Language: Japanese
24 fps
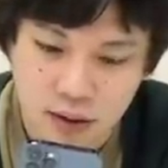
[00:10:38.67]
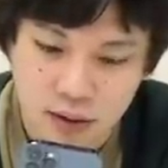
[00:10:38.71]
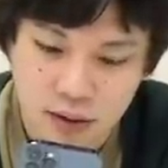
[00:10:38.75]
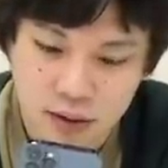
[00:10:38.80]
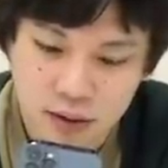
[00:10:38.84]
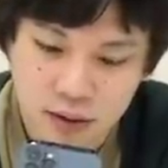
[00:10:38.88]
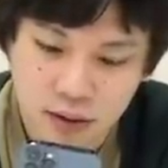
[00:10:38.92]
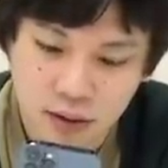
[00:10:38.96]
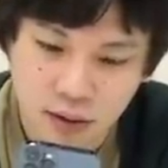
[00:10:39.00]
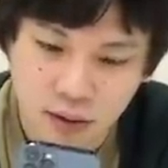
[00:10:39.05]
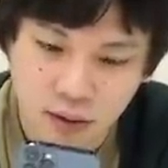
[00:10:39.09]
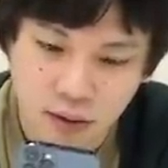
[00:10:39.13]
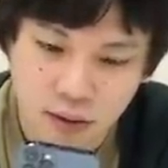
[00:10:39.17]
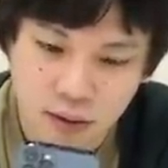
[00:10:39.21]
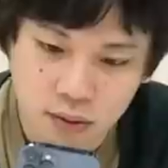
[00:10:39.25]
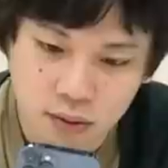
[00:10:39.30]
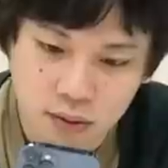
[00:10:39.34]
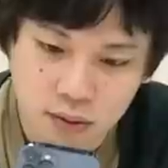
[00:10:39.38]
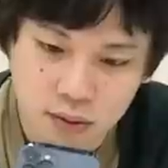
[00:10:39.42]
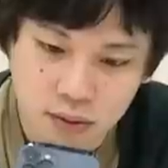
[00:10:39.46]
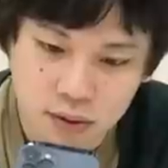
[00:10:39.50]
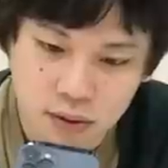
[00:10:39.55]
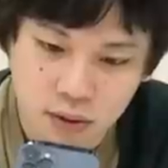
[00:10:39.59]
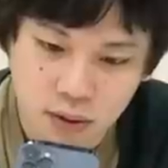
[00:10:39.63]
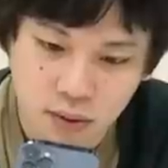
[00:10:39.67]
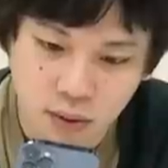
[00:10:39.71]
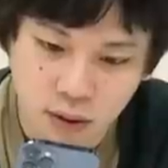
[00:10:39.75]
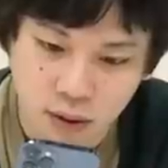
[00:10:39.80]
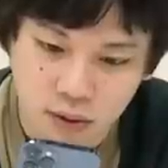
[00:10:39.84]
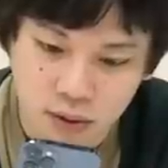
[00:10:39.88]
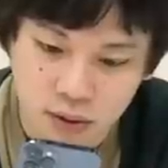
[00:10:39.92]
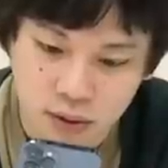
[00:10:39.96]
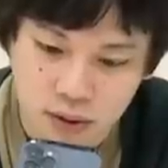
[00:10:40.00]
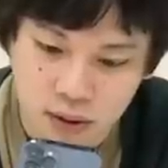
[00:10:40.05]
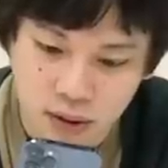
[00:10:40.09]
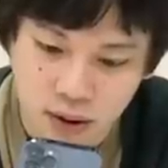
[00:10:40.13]
友情ほんと強いわ
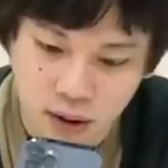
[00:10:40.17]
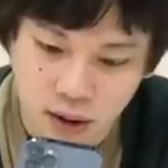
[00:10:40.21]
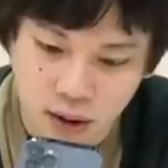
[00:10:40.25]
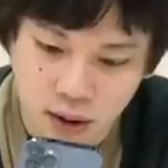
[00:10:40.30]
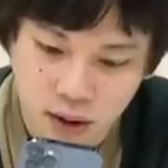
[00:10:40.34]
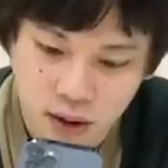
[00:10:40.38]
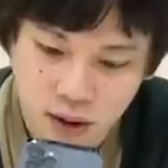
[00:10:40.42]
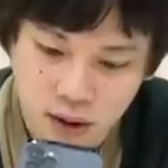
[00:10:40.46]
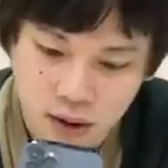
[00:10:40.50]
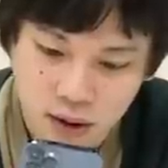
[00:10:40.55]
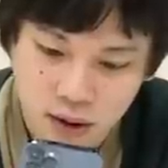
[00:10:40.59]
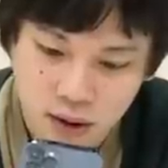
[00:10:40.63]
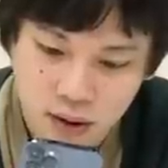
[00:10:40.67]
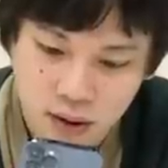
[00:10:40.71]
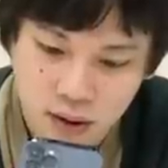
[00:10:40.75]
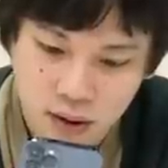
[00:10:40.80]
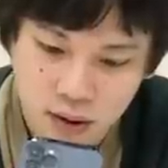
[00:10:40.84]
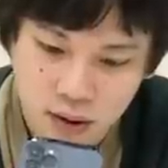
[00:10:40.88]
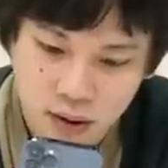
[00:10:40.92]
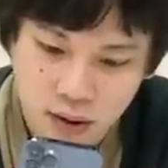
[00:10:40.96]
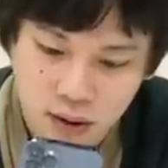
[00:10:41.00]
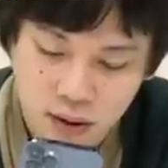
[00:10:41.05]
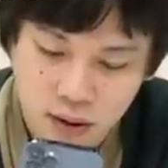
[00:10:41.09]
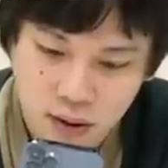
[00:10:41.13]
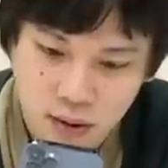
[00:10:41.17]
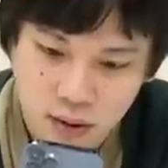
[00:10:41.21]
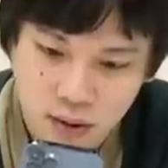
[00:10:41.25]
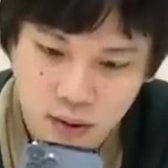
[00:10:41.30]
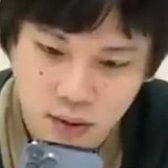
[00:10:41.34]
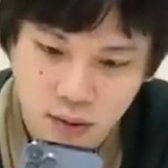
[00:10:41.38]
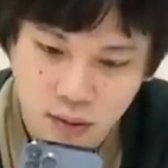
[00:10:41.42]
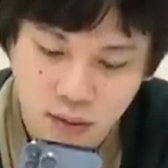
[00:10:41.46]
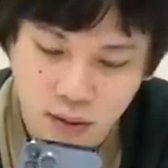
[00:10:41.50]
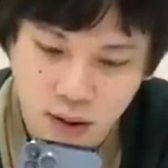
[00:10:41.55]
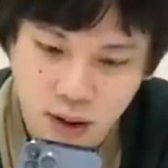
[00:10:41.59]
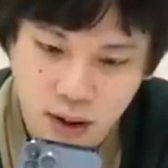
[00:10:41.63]
こいつ
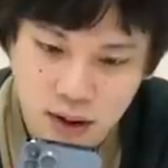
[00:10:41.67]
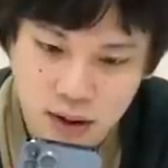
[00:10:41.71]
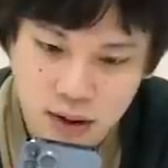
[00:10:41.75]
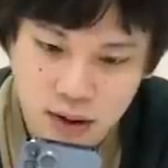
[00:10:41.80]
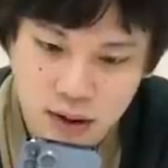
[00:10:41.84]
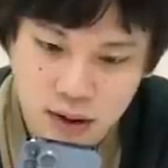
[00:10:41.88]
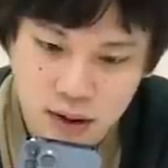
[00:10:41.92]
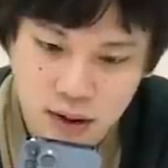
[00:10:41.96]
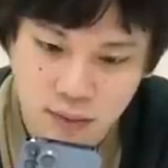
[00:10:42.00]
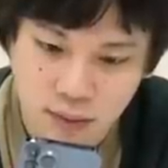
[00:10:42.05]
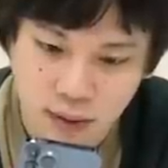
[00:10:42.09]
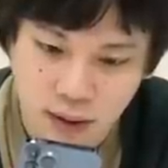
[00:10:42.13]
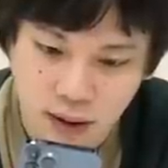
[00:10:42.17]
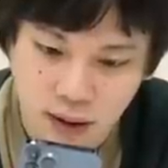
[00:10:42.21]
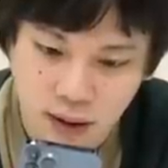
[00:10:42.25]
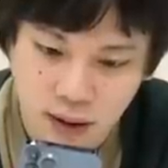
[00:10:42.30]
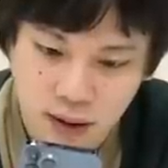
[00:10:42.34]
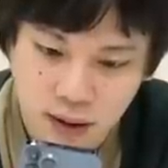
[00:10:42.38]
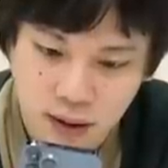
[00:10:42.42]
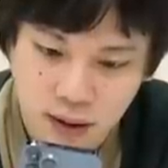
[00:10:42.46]
おかしいわ